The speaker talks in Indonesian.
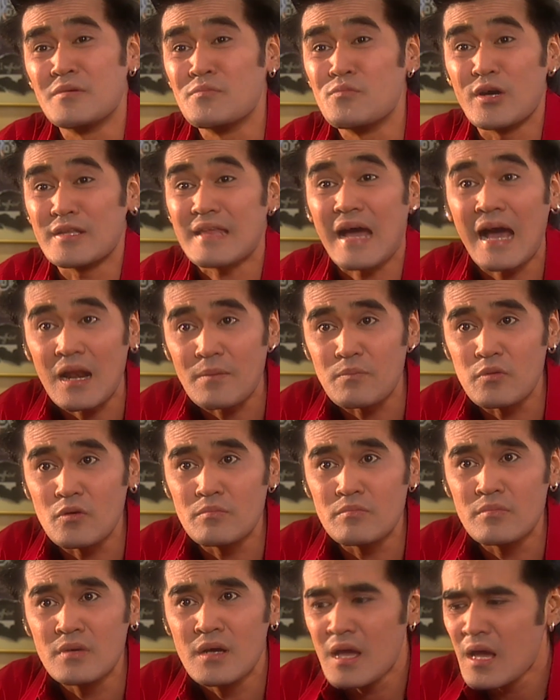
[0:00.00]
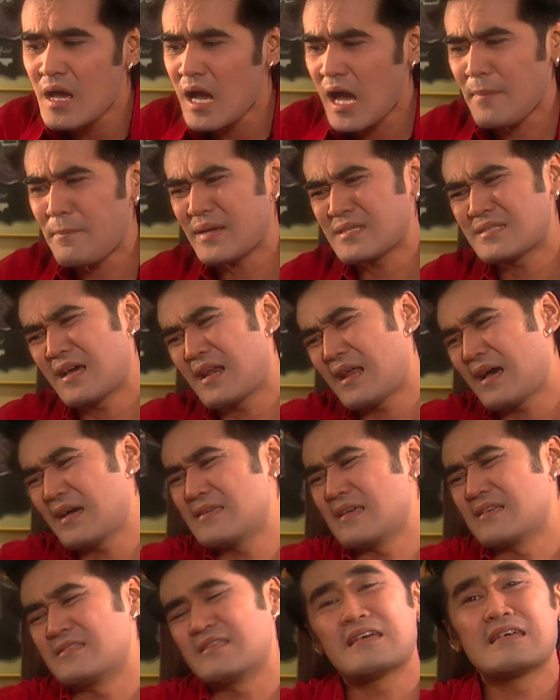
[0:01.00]
membuat album, apa
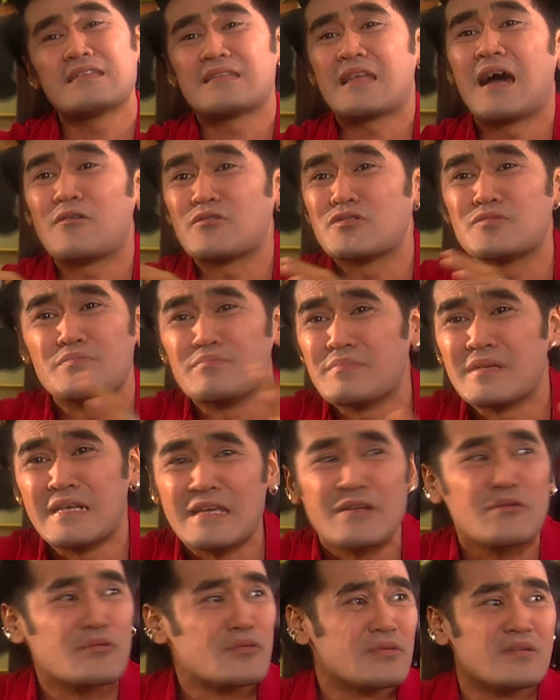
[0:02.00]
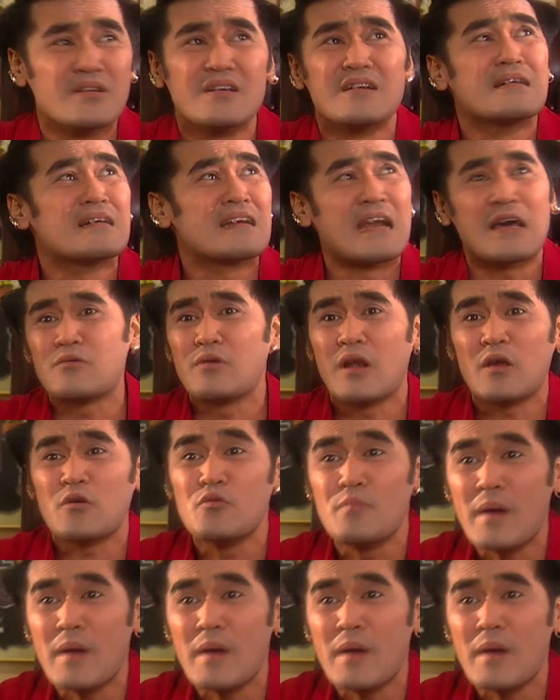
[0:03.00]
salahnya sih kita harus meniru eh, lagu-lagu uh, lagu -lagu